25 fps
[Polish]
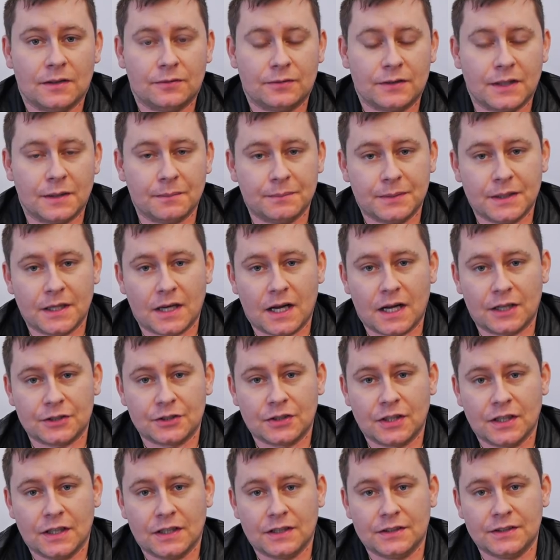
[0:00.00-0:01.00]
w tempie
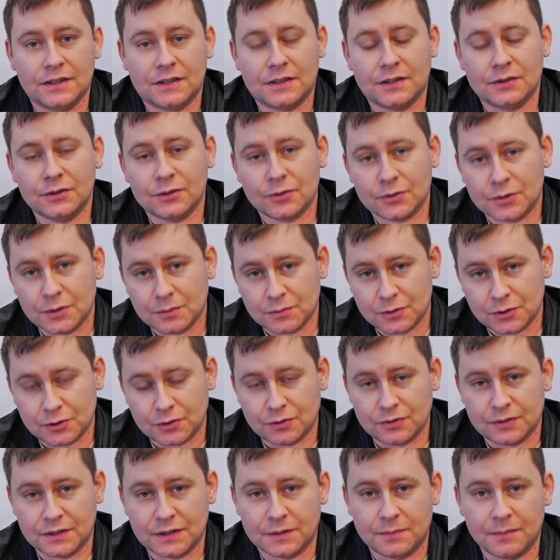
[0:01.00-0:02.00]
aż
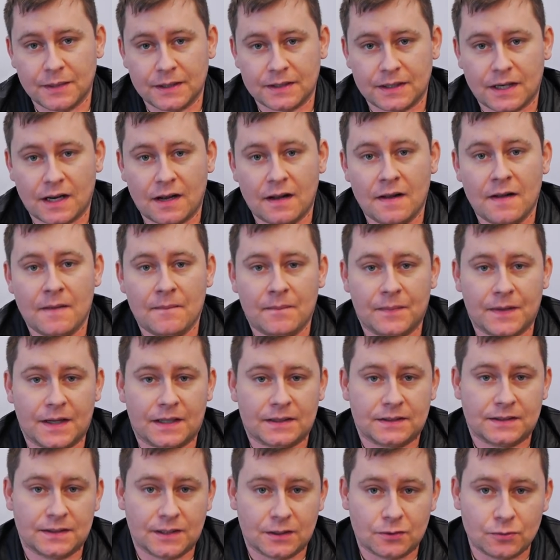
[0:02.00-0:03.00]
1,8 metra
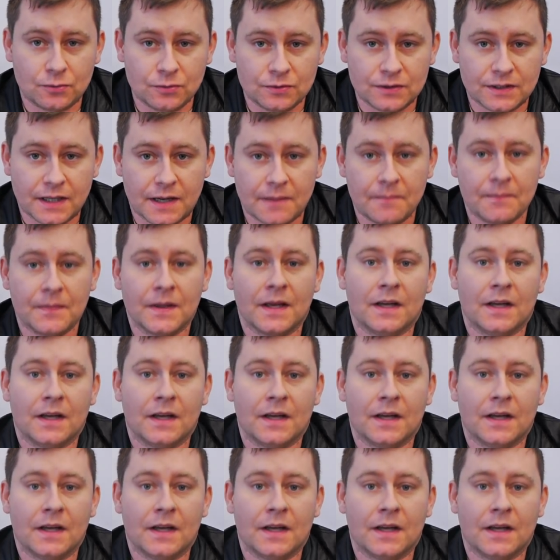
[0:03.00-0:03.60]
na sekundę.